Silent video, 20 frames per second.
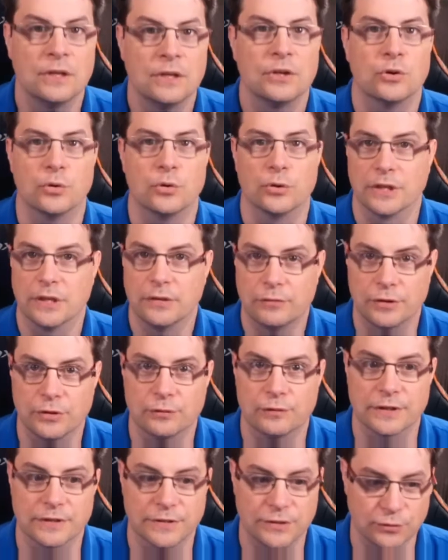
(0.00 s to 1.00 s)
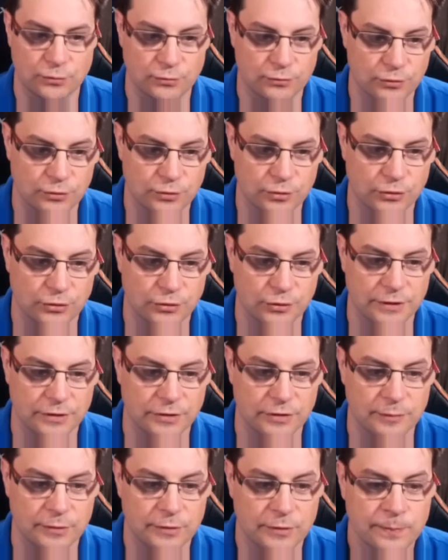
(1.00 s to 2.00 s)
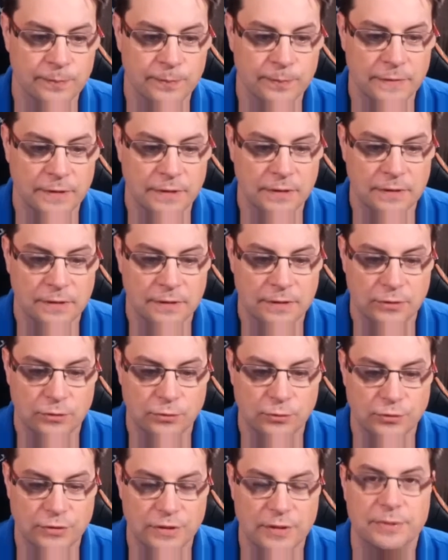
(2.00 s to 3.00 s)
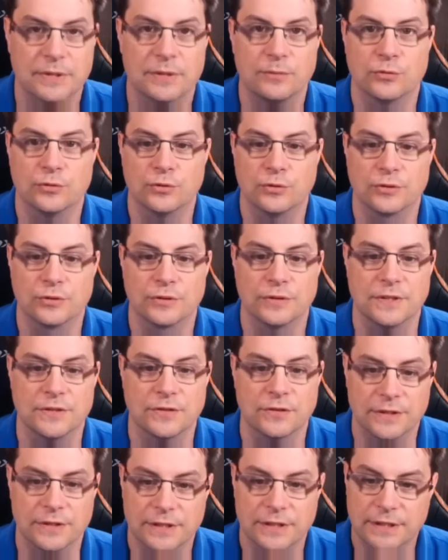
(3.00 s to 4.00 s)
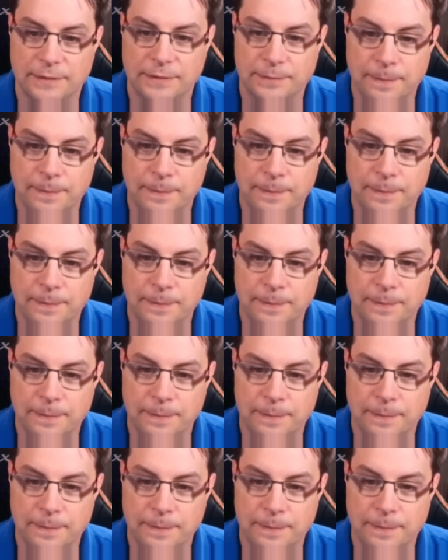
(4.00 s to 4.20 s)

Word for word: Ok, voyons voir si tout fonctionne correctement. Nous imprimons notre dictionnaire